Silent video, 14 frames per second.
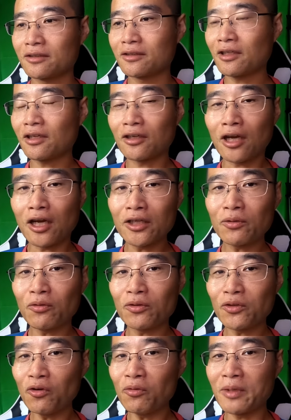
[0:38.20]
なんか解
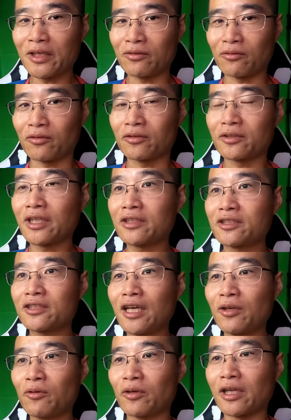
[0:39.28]
放同盟の手
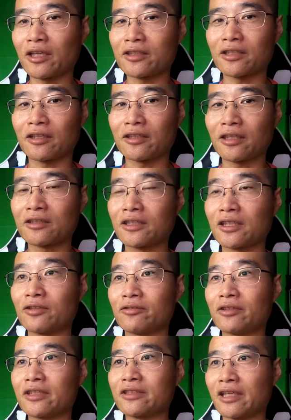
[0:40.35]
伝いをやらされたっていう
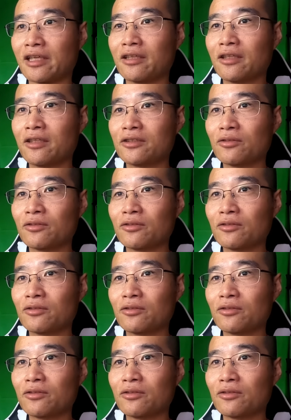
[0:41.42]
んですね。